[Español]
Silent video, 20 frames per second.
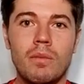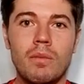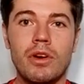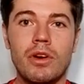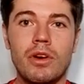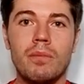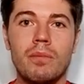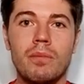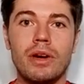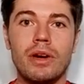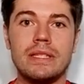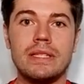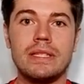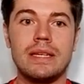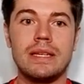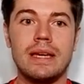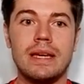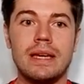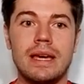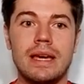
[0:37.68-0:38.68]
Bueno,
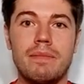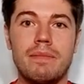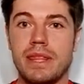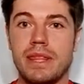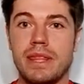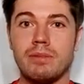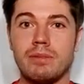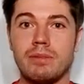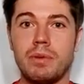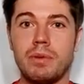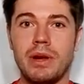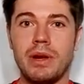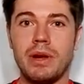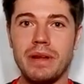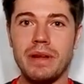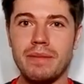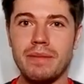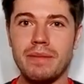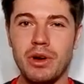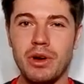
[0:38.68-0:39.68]
pues eh, empecemos por el
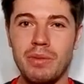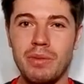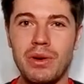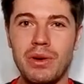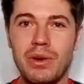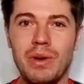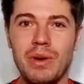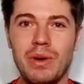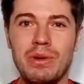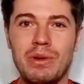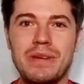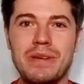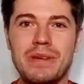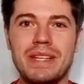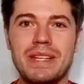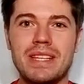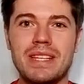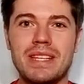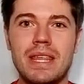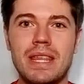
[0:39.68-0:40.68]
principio, como, como
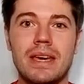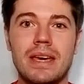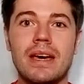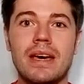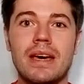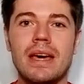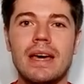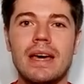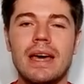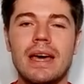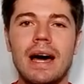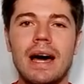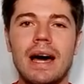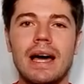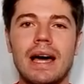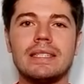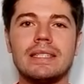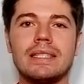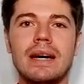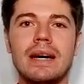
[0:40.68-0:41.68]
siempre se dice.
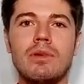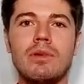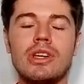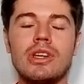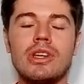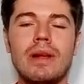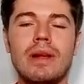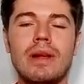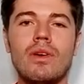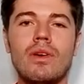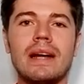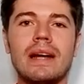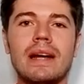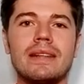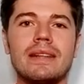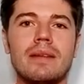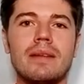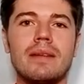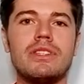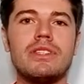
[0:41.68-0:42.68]
Estábamos hablando de
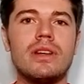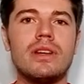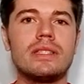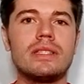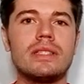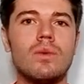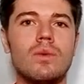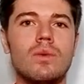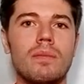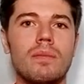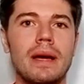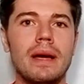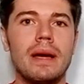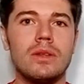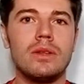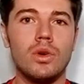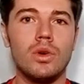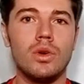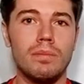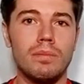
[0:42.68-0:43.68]
las retransmisiones de World
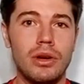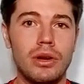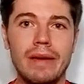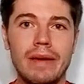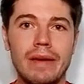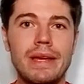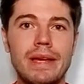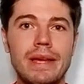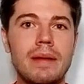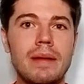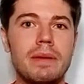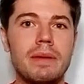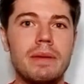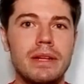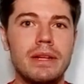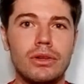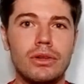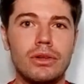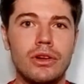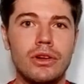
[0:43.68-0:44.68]
del Tour, porque viene el
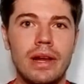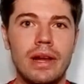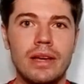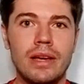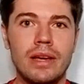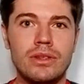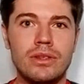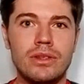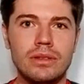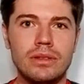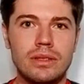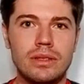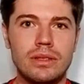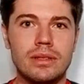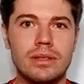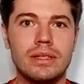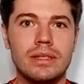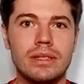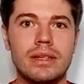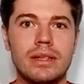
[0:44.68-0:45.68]
primer torneo del año.
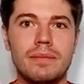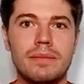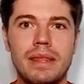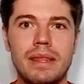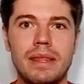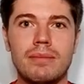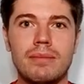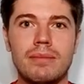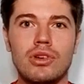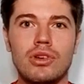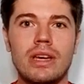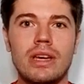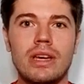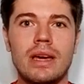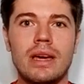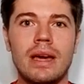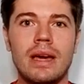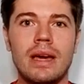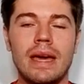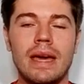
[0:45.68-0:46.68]
Eh, empezamos
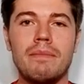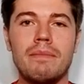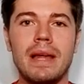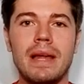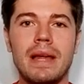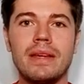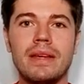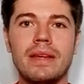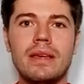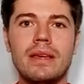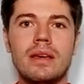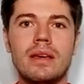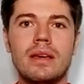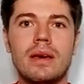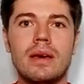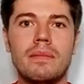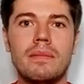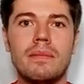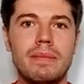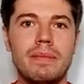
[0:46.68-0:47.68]
en, en Madrid,
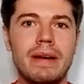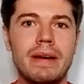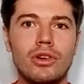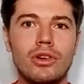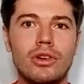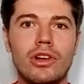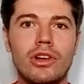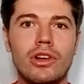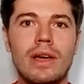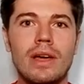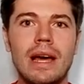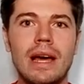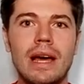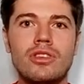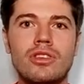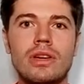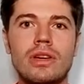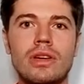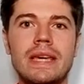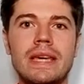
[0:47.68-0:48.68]
primer torneo del
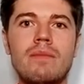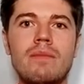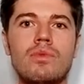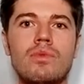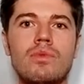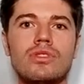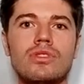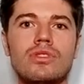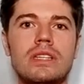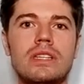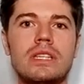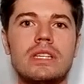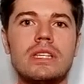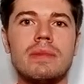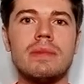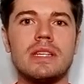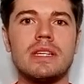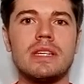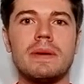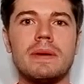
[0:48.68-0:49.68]
año, y hay
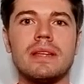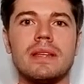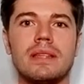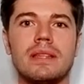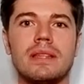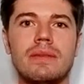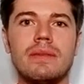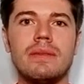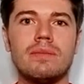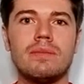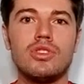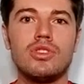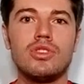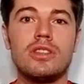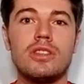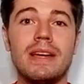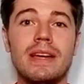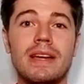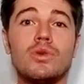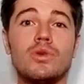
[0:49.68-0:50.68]
muchísimas expectativas,
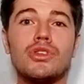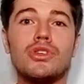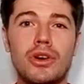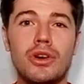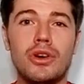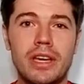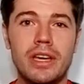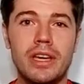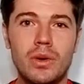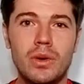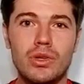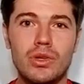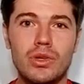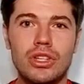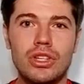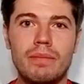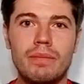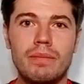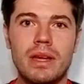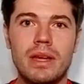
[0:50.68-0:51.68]
muchísima ilusión
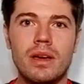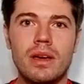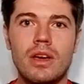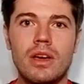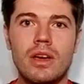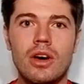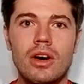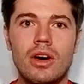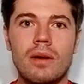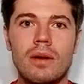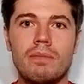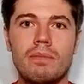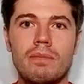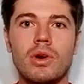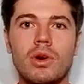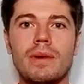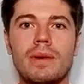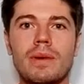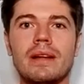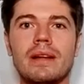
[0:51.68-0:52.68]
incluso también
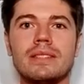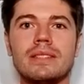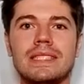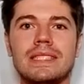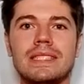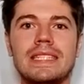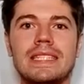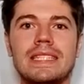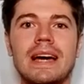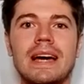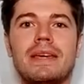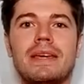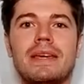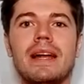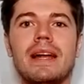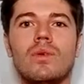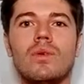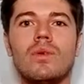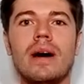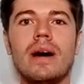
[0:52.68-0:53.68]
por ver si
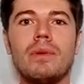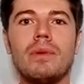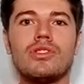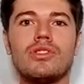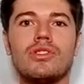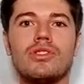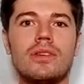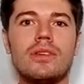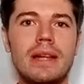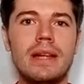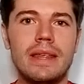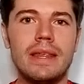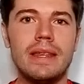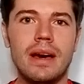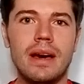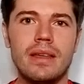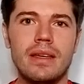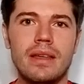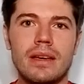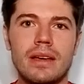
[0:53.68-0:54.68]
había alguna
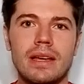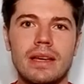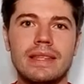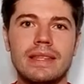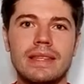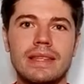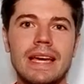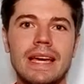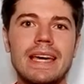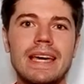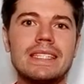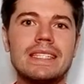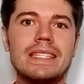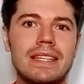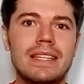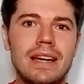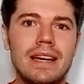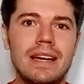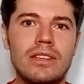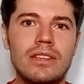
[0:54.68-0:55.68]
posibilidad de que
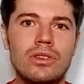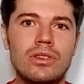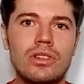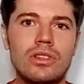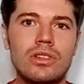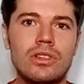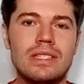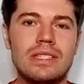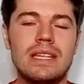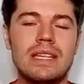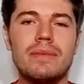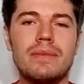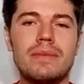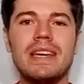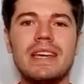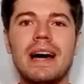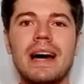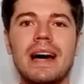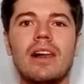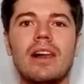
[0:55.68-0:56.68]
este año se
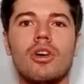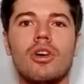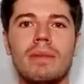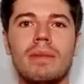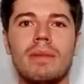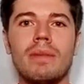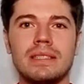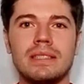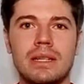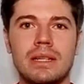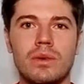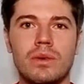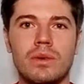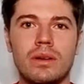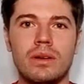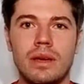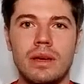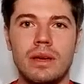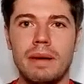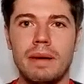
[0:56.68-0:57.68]
viera algo más de,
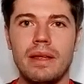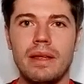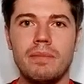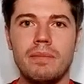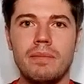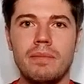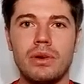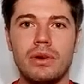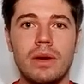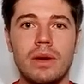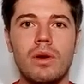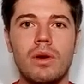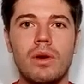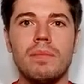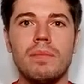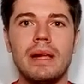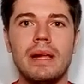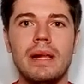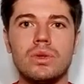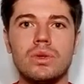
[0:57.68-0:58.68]
de porque en
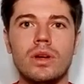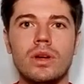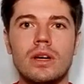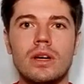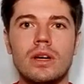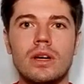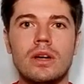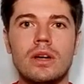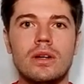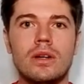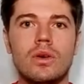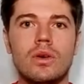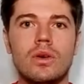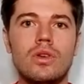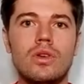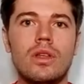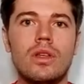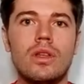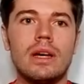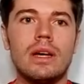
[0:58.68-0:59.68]
World Padel Tour
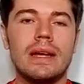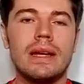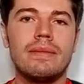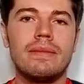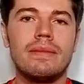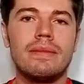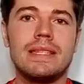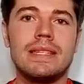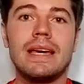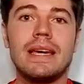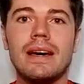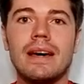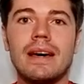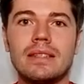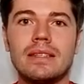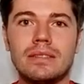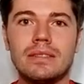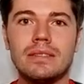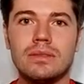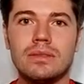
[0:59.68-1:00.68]
una de las grandes
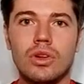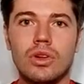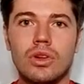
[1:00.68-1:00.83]
quejas